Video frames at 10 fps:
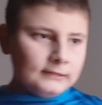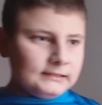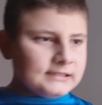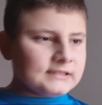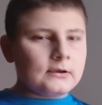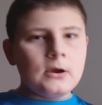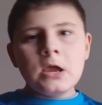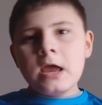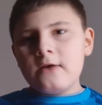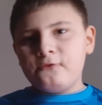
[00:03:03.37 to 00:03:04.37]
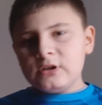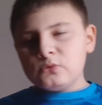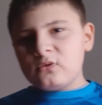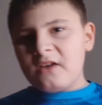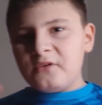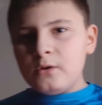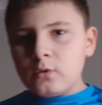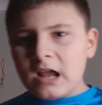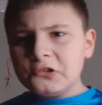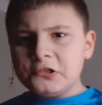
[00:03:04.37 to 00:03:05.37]
Adesso ha fatto una
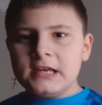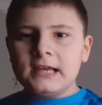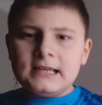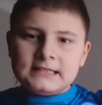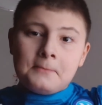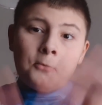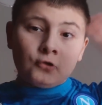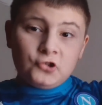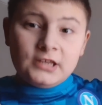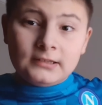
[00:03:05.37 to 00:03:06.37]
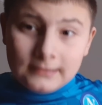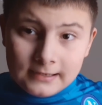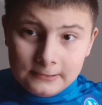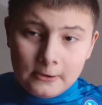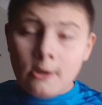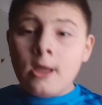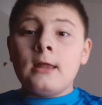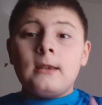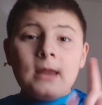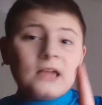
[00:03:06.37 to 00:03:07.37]
figuraccia in casa Pocettino.
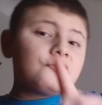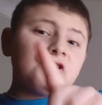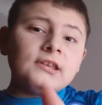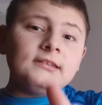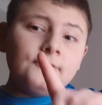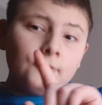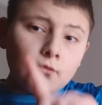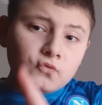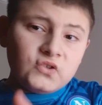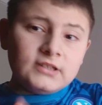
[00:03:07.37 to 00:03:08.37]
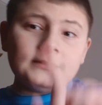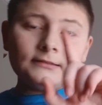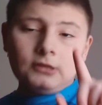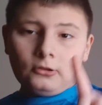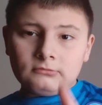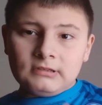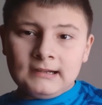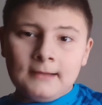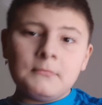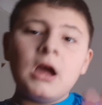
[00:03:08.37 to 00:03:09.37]
L'AG tifosi del
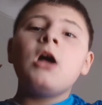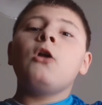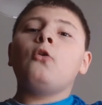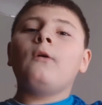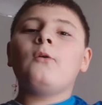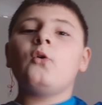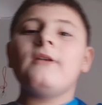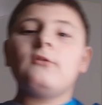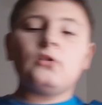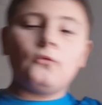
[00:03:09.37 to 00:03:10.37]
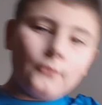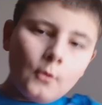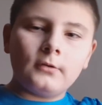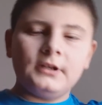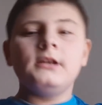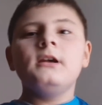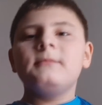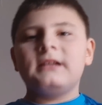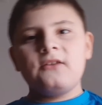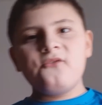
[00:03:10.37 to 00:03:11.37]
Tottenham lo volevano fuori
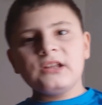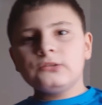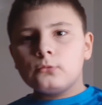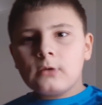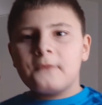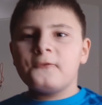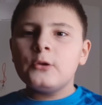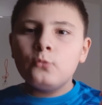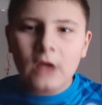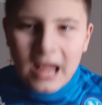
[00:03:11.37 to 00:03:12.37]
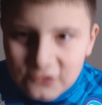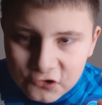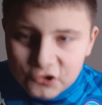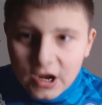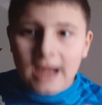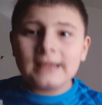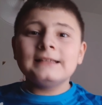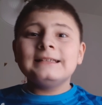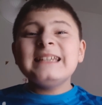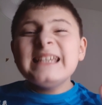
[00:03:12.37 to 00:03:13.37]
perché ha fatto una figuraccia
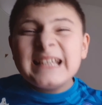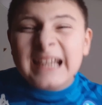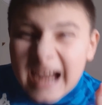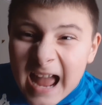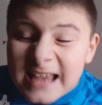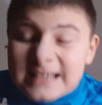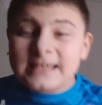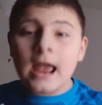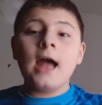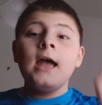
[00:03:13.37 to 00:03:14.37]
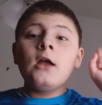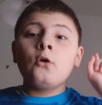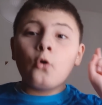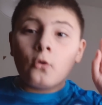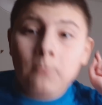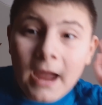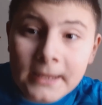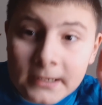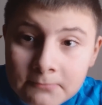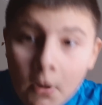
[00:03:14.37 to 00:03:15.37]
in casa col
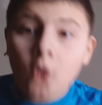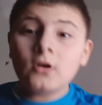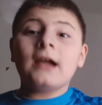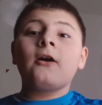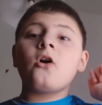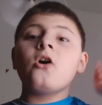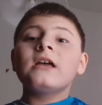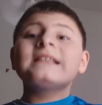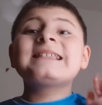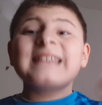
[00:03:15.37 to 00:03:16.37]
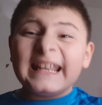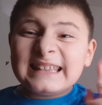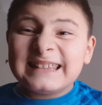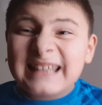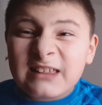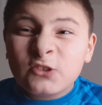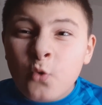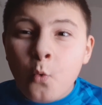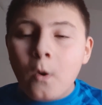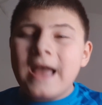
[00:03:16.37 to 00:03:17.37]
Bayern Monaco 7 a
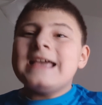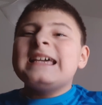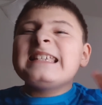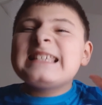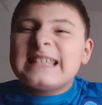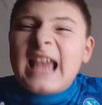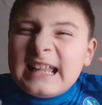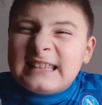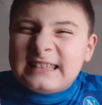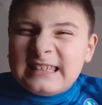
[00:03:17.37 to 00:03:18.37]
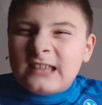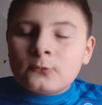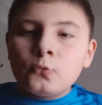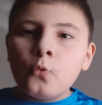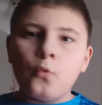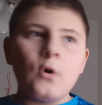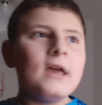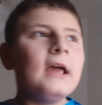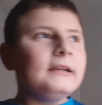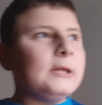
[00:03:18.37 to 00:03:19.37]
2. 7 a 2,
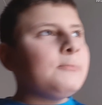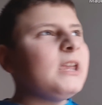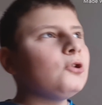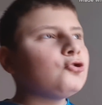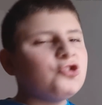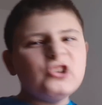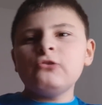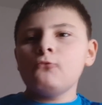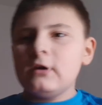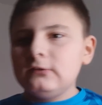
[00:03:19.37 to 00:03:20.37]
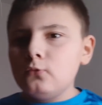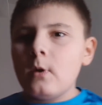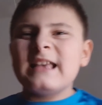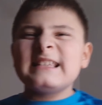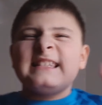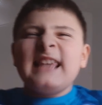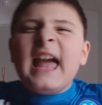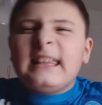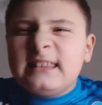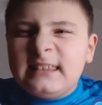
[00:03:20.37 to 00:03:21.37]
nemmeno 5 a 2,
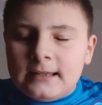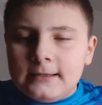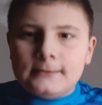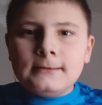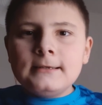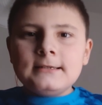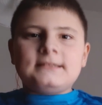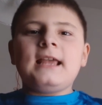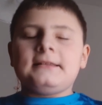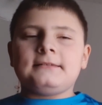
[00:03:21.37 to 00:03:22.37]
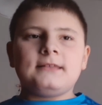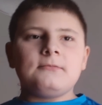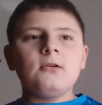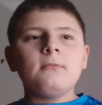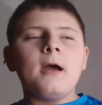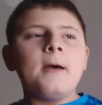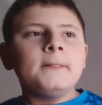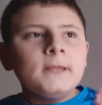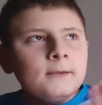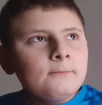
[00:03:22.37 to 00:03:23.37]
7, 7 proprio,
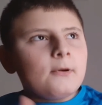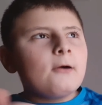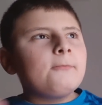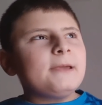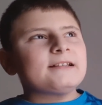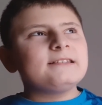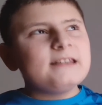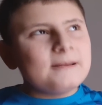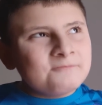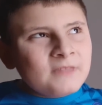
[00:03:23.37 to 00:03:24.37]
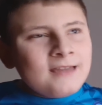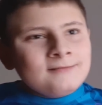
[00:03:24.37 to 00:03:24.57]
proprio per dire